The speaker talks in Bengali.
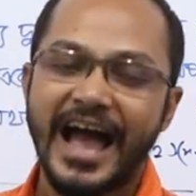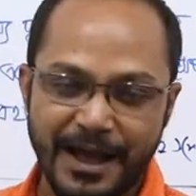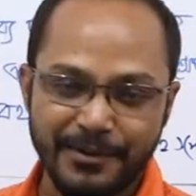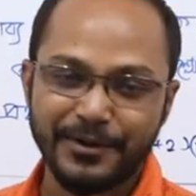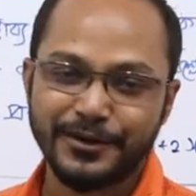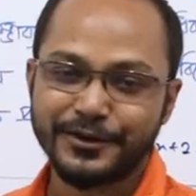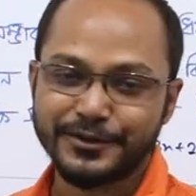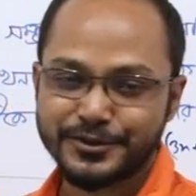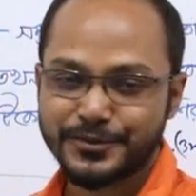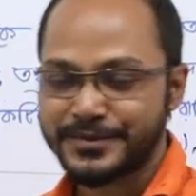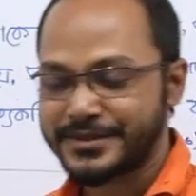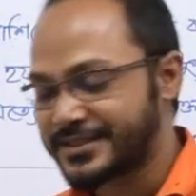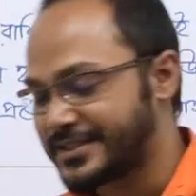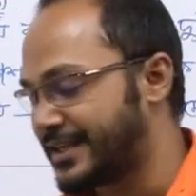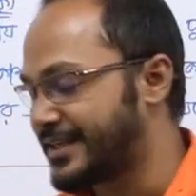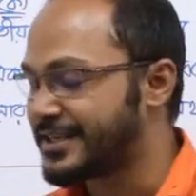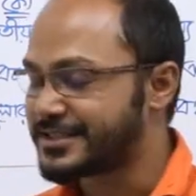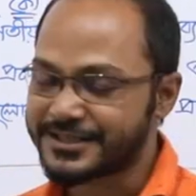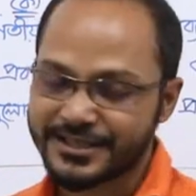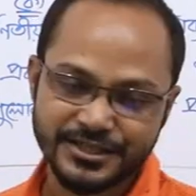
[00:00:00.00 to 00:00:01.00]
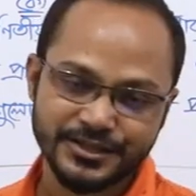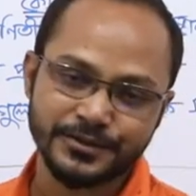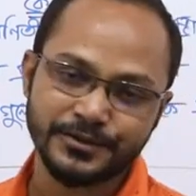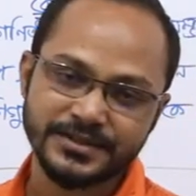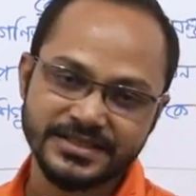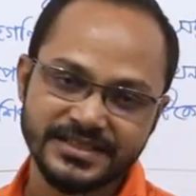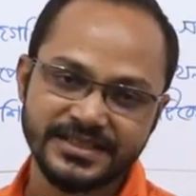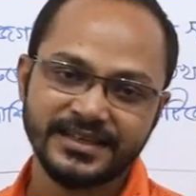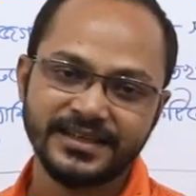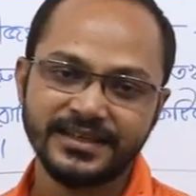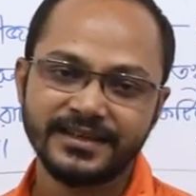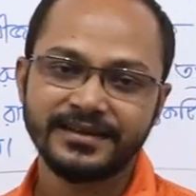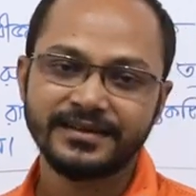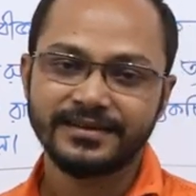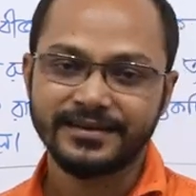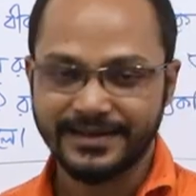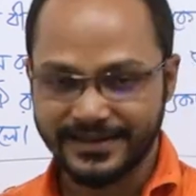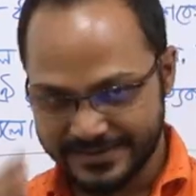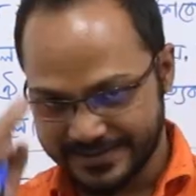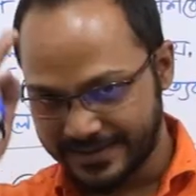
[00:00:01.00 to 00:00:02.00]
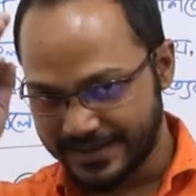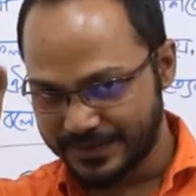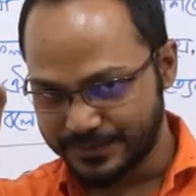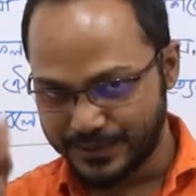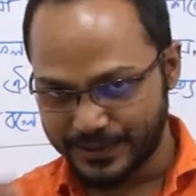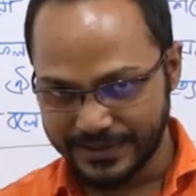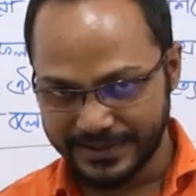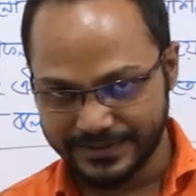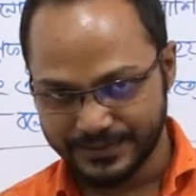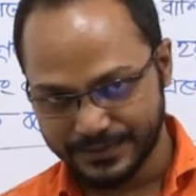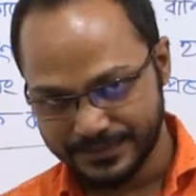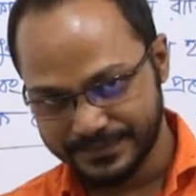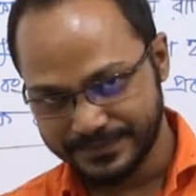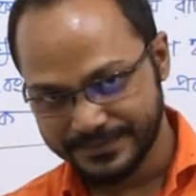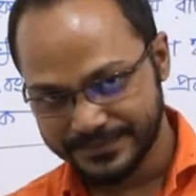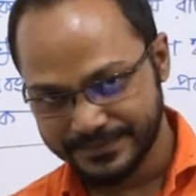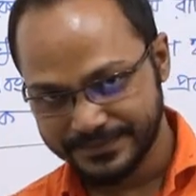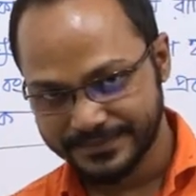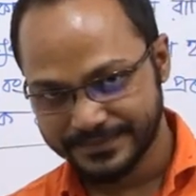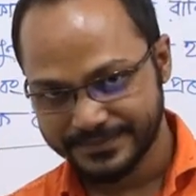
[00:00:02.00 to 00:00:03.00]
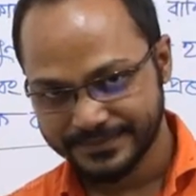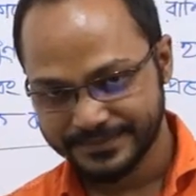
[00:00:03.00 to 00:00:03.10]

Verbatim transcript: আবারও শুভেচ্ছা জানিয়ে শেষ করছি আসসালামু আলাইকুম